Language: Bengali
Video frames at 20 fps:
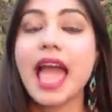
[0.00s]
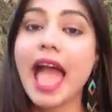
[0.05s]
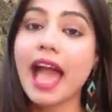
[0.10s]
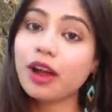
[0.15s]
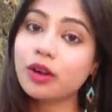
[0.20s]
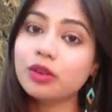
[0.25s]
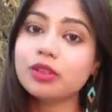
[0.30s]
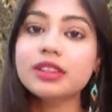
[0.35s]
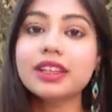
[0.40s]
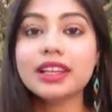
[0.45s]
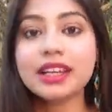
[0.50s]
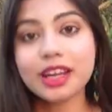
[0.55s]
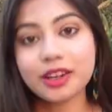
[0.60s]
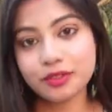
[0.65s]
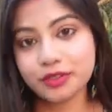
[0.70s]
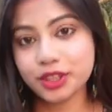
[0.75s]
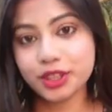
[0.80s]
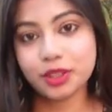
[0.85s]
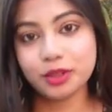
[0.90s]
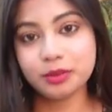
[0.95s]
এখন থেকে আর
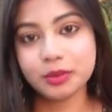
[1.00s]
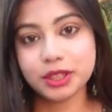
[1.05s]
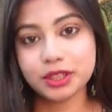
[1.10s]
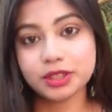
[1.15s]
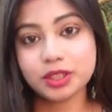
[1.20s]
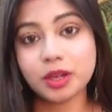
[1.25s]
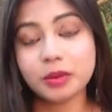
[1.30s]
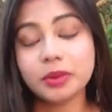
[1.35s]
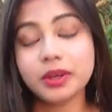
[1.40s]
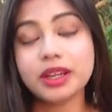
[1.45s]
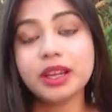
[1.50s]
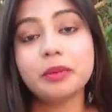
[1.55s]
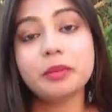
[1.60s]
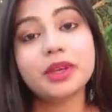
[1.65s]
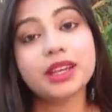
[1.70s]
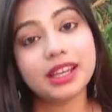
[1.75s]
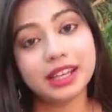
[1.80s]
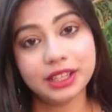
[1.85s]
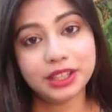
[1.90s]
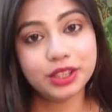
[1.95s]
ভিডিও মিস হবে না আমি
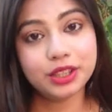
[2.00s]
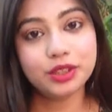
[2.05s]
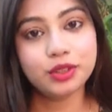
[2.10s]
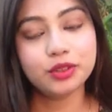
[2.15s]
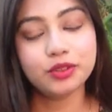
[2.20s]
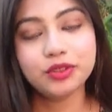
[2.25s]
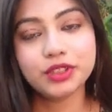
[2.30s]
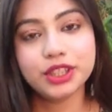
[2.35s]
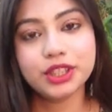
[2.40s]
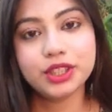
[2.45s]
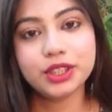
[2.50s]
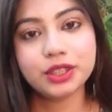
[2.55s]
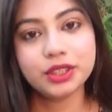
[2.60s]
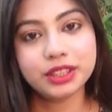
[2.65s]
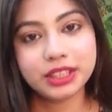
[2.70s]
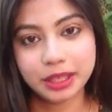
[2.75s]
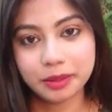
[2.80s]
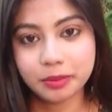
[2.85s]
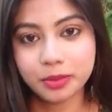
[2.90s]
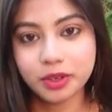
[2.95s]
কন্টিনিউ ভিডিও
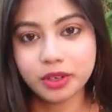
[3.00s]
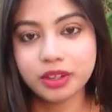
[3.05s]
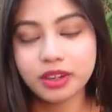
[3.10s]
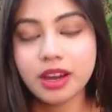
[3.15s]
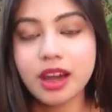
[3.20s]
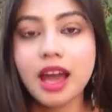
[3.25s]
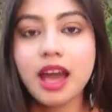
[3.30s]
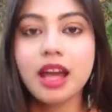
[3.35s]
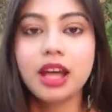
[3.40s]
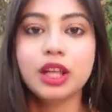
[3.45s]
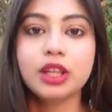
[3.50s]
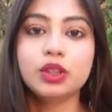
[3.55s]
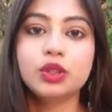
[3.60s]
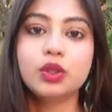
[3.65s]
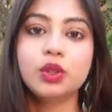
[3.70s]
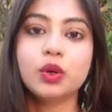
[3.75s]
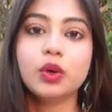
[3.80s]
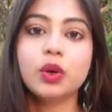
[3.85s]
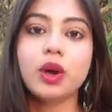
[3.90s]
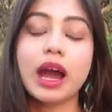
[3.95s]
দেব
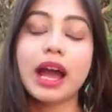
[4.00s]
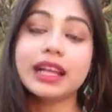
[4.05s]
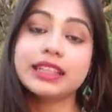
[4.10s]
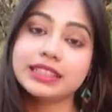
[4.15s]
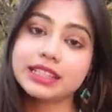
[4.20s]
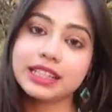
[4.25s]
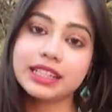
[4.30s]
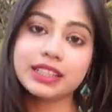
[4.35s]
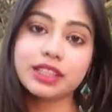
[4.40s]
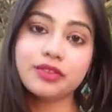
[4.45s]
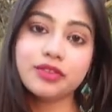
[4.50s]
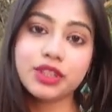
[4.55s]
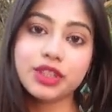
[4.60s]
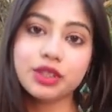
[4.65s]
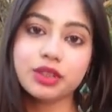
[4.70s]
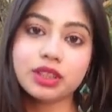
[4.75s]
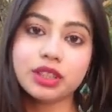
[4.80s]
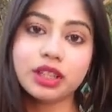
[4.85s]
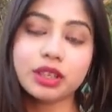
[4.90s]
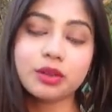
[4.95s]
তো আজকের যে
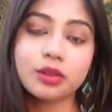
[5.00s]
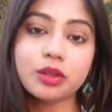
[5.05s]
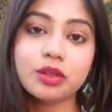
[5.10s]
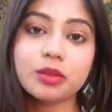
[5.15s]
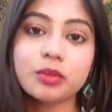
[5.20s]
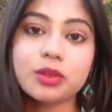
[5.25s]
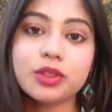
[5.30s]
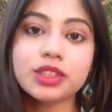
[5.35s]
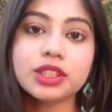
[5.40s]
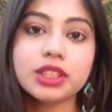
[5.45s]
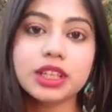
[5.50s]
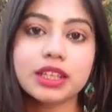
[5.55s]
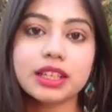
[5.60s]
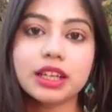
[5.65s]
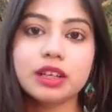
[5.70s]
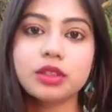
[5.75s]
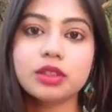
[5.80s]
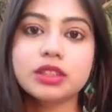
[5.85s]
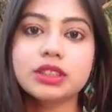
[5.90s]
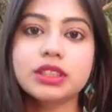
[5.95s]
ভিডিওটা করব সেটা
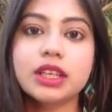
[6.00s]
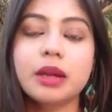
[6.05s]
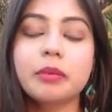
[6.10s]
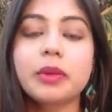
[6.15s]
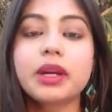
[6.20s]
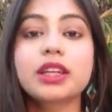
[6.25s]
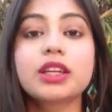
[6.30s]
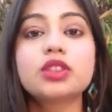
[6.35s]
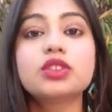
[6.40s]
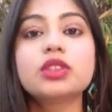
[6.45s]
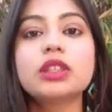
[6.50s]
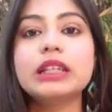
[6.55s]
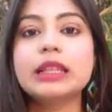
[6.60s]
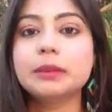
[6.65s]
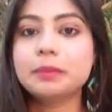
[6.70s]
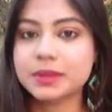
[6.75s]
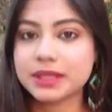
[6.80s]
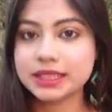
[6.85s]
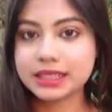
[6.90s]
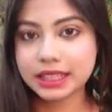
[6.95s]
হচ্ছে আমার কিছু
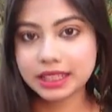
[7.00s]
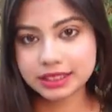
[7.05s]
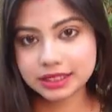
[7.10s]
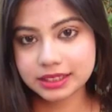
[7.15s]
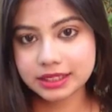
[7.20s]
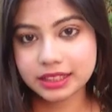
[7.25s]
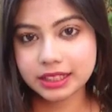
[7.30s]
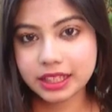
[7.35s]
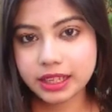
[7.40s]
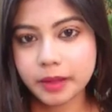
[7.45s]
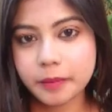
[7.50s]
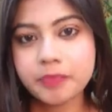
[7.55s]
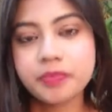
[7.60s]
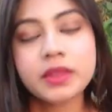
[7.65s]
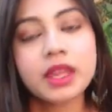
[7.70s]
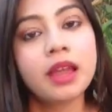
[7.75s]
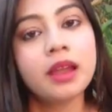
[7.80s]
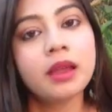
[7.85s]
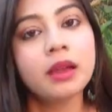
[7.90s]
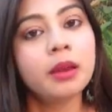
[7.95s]
লিপস্টিক্স নিয়ে
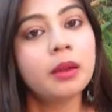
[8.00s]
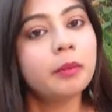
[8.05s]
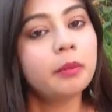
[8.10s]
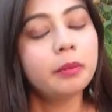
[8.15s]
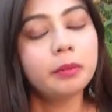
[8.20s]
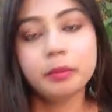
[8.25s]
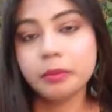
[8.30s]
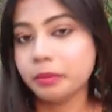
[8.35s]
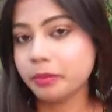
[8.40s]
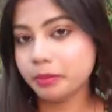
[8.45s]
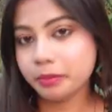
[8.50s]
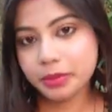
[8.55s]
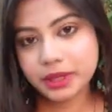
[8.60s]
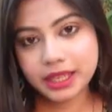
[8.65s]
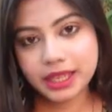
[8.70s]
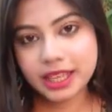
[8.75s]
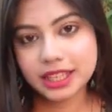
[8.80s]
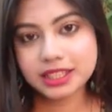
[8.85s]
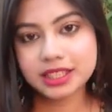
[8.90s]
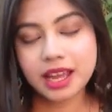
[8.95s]

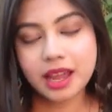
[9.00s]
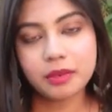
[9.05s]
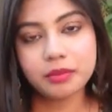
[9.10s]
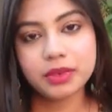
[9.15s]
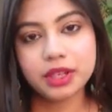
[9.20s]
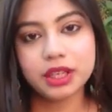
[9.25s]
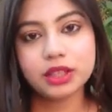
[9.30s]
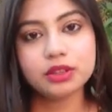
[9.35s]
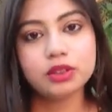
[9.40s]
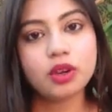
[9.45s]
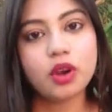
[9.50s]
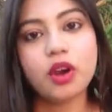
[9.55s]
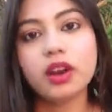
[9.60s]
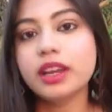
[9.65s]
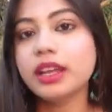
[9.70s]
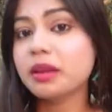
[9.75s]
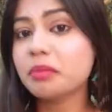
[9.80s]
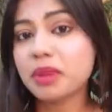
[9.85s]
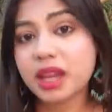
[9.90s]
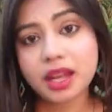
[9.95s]
বিয়ের সামনে তো
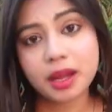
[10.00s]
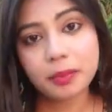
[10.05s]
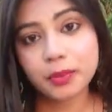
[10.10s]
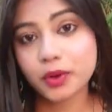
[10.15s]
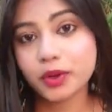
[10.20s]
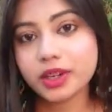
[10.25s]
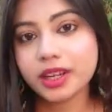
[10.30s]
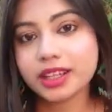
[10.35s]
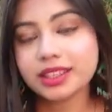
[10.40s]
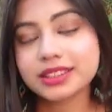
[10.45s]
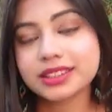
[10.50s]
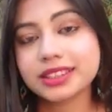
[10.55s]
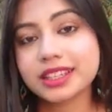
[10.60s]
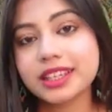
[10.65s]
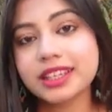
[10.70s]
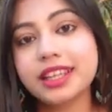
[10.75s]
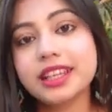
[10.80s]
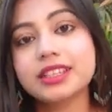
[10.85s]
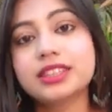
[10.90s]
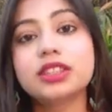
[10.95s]
অনেক মেকআপ প্রোডাক্টস
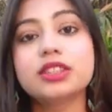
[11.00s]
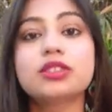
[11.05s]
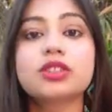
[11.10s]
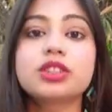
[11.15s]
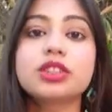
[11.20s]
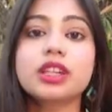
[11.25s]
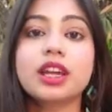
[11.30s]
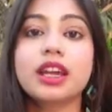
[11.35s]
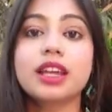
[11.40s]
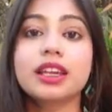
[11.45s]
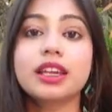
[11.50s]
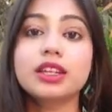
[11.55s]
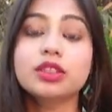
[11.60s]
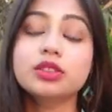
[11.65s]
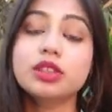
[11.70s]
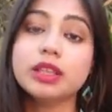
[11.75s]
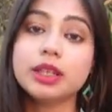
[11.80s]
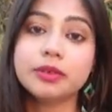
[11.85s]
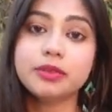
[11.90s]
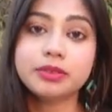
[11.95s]
কিনেছি তো সেখানে কিছু
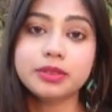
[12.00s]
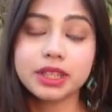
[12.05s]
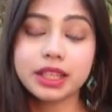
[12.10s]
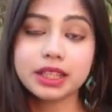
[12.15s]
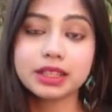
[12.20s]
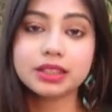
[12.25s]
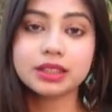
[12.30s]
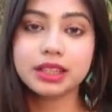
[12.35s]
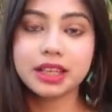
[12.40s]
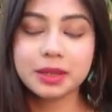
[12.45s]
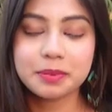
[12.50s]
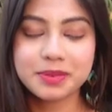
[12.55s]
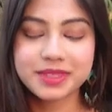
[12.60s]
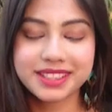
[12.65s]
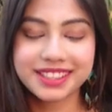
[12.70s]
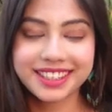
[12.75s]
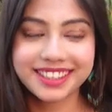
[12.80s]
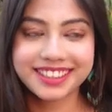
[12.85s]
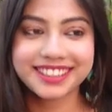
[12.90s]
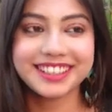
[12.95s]
লিপস্টিক
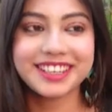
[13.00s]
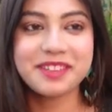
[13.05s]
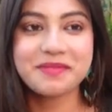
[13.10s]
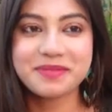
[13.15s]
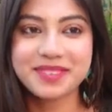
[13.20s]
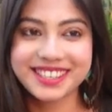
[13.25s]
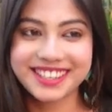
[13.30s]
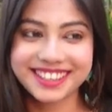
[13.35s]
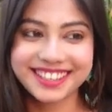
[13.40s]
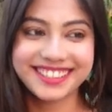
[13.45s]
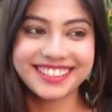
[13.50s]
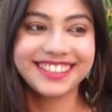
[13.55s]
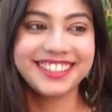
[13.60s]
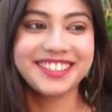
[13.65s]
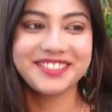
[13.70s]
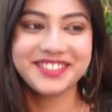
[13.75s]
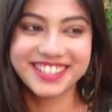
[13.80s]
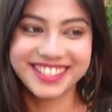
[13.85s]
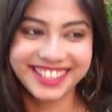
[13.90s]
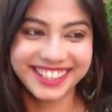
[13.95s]
লিপস্টিক লিপস্টিক
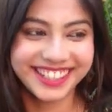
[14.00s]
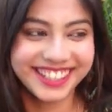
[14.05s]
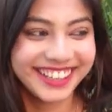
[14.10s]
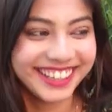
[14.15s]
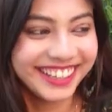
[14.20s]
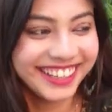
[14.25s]
লিপস্টিক